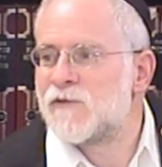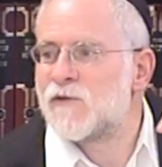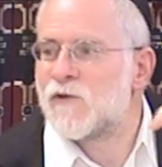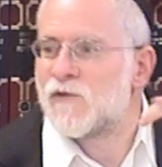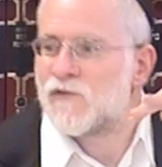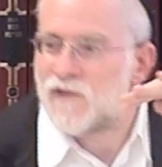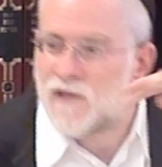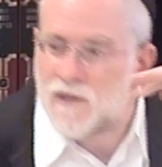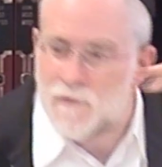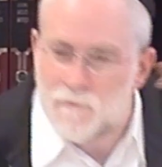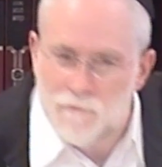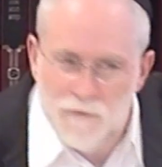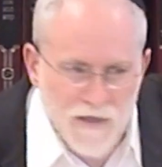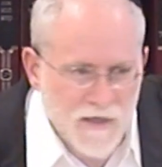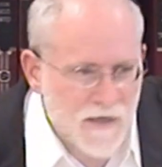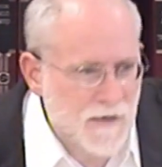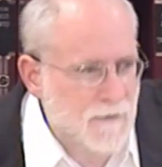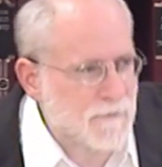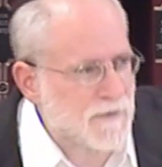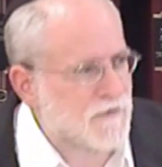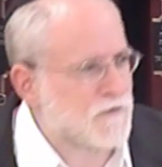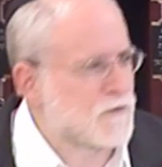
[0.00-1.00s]
simple en el
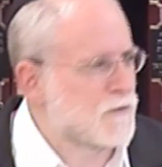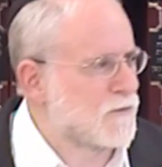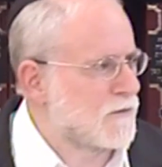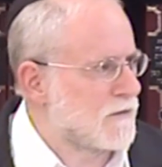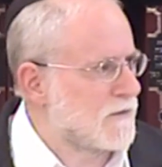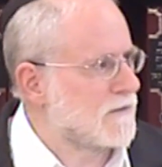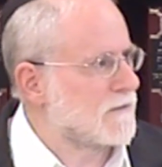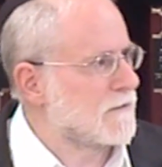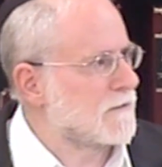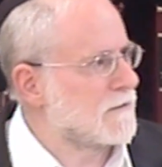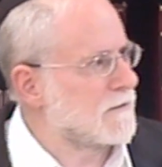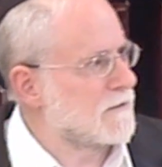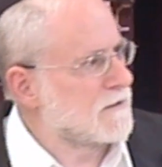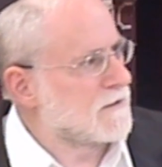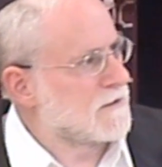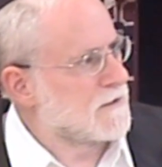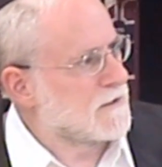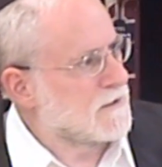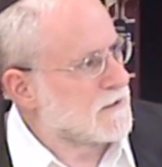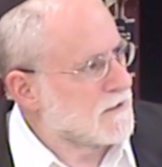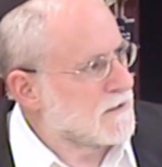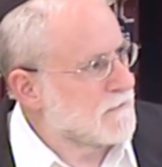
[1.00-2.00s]
pasuk.
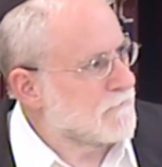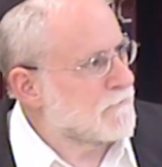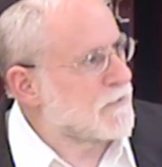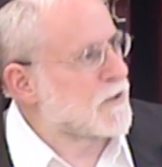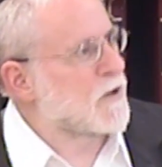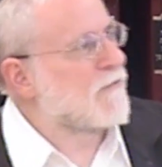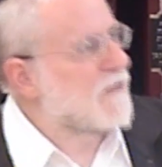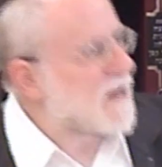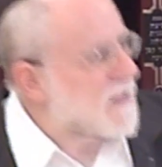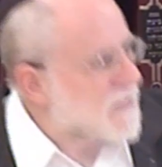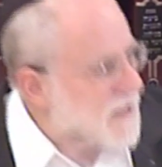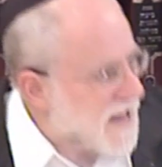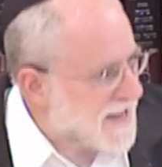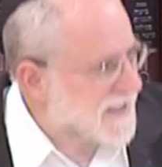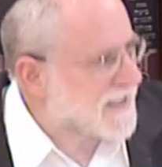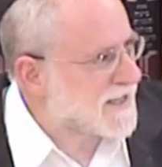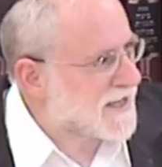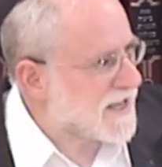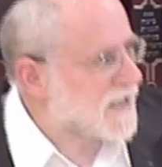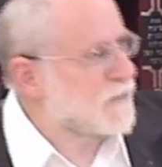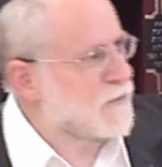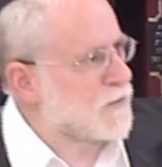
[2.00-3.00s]
Pero Badai que
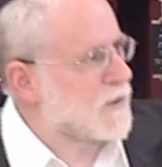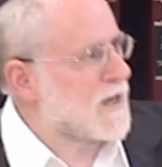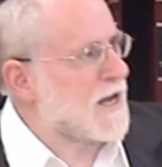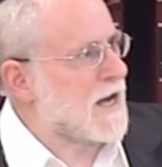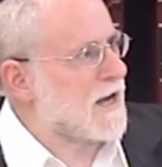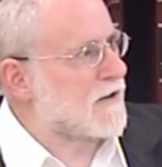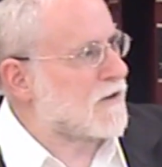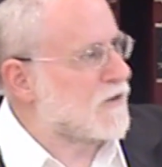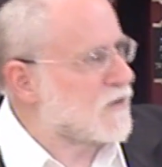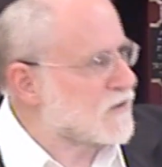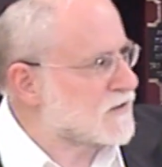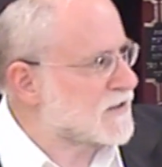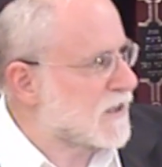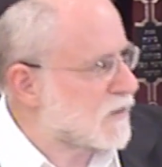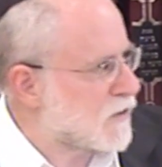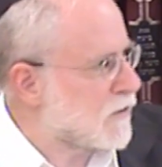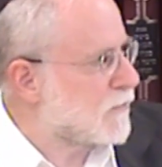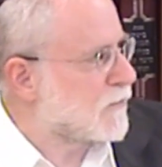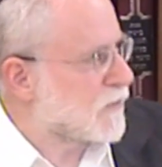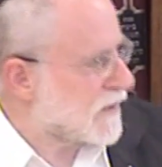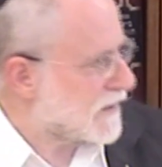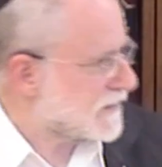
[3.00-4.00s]
en una cosa
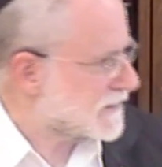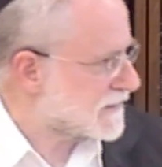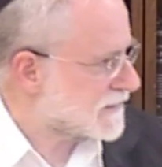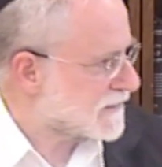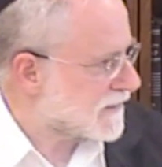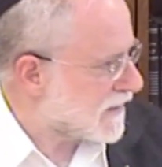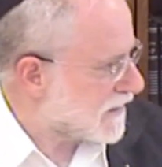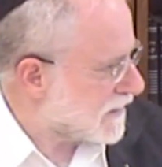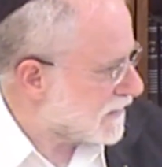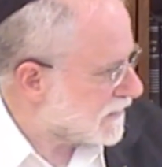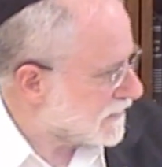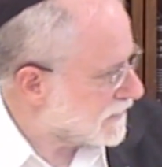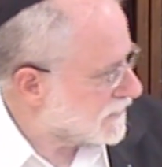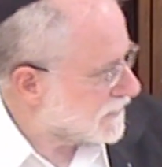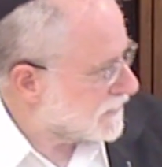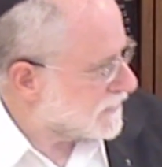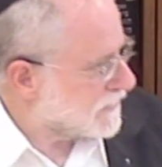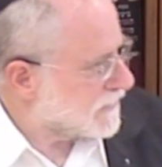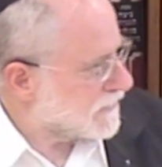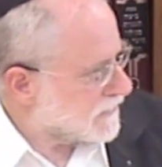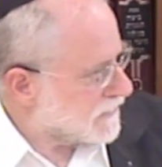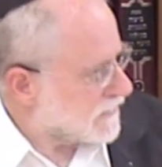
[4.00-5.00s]
como esta,
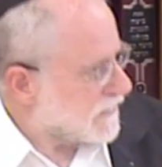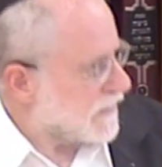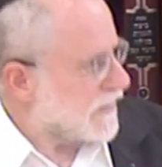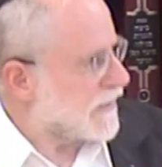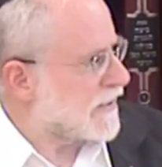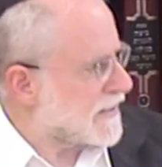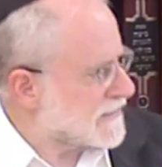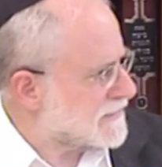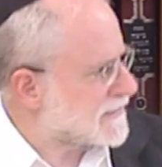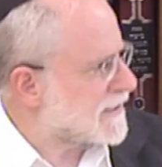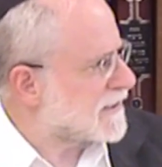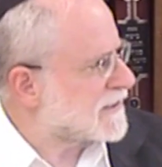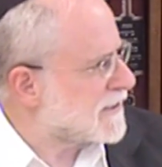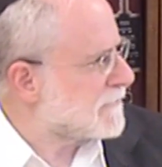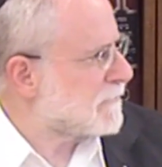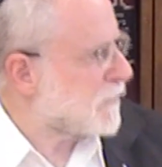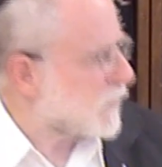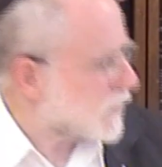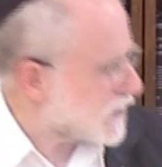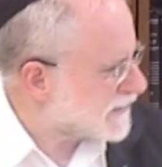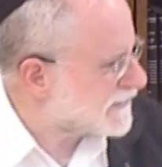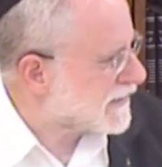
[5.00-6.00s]
en este tipo
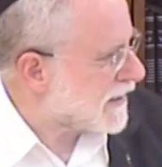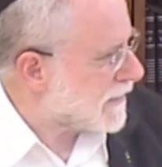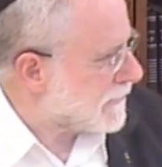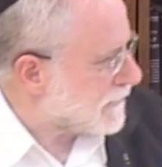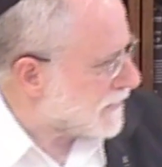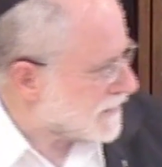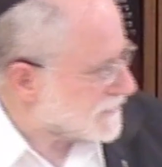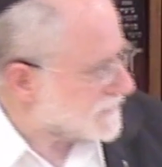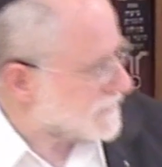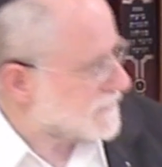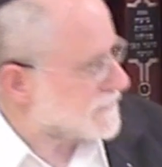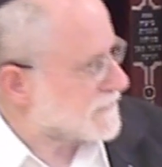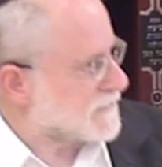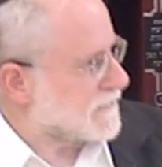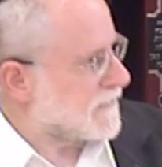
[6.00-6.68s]
de temas,